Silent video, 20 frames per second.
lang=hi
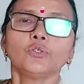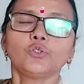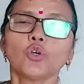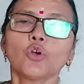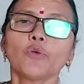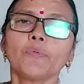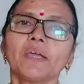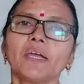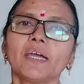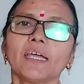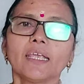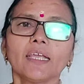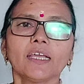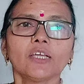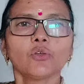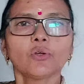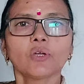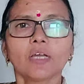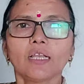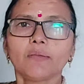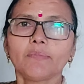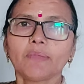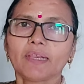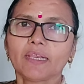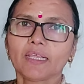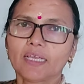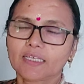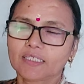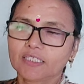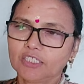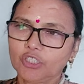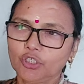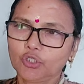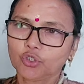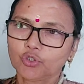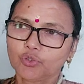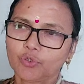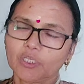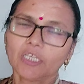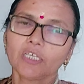जो भी करेंगे तो कल मैंने ऐसी
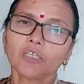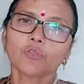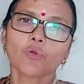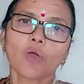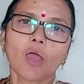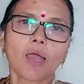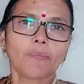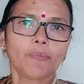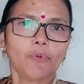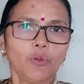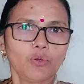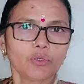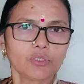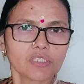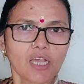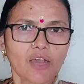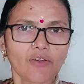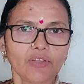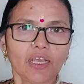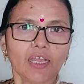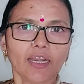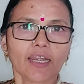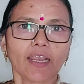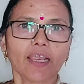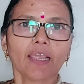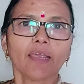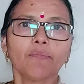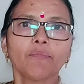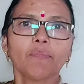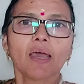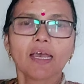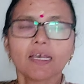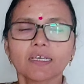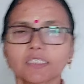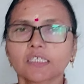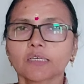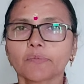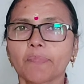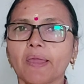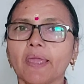न्यूज़ सुनी तो आप लोग सावधान रहें
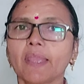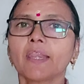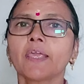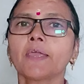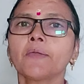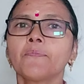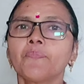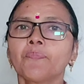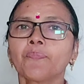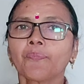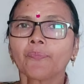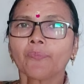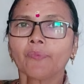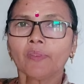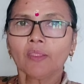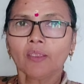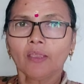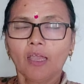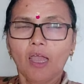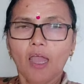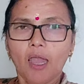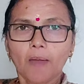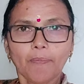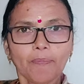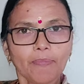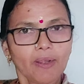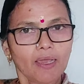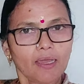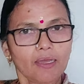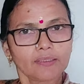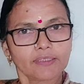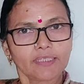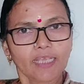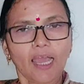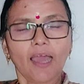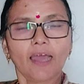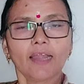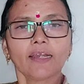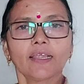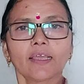मास्क पहने अपना
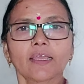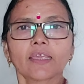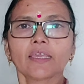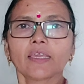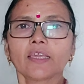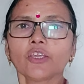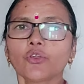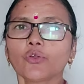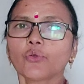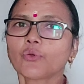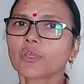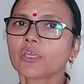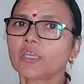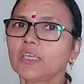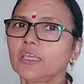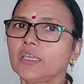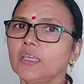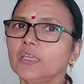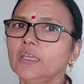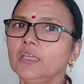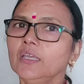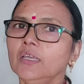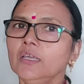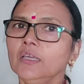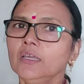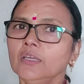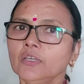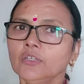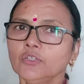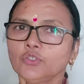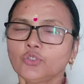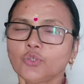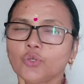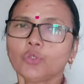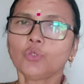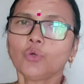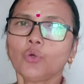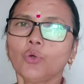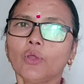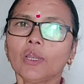ध्यान रखें क्योंकि
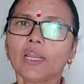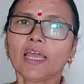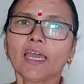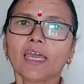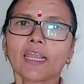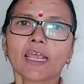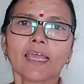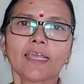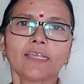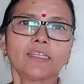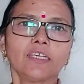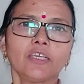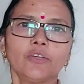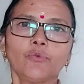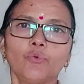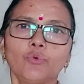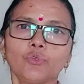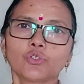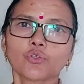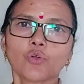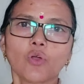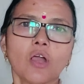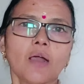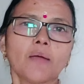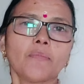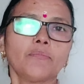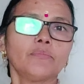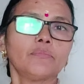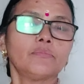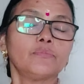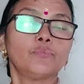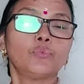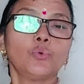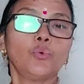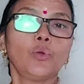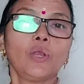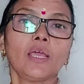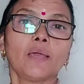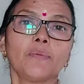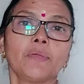जो दो लहर आई थी उसको हम
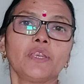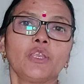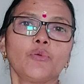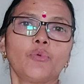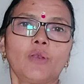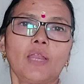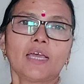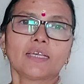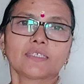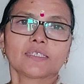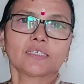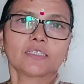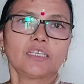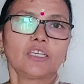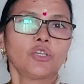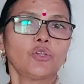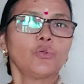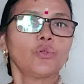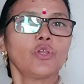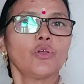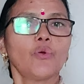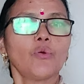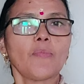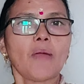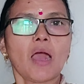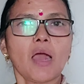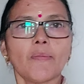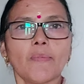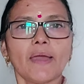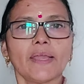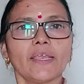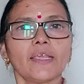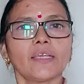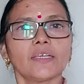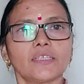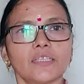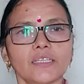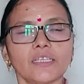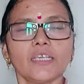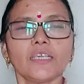भूले भी नहीं भुला सकते क्योंकि वो महामारी
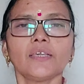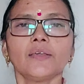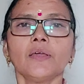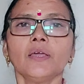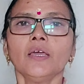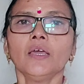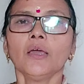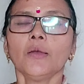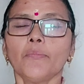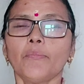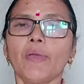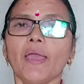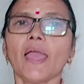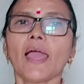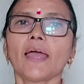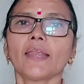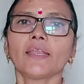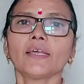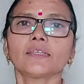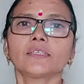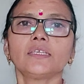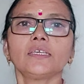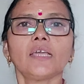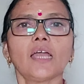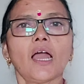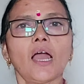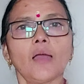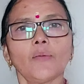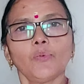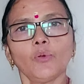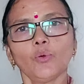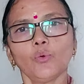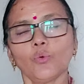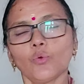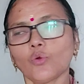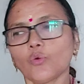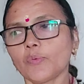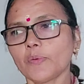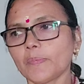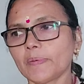कितनी भयानक थी आप
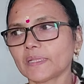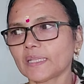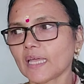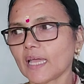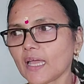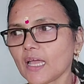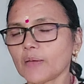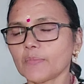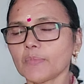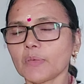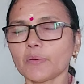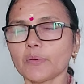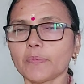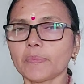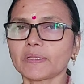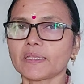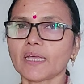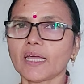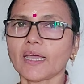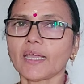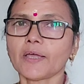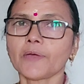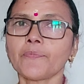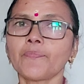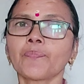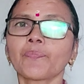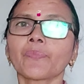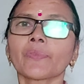लोगों को भी पता है हमें भी पता है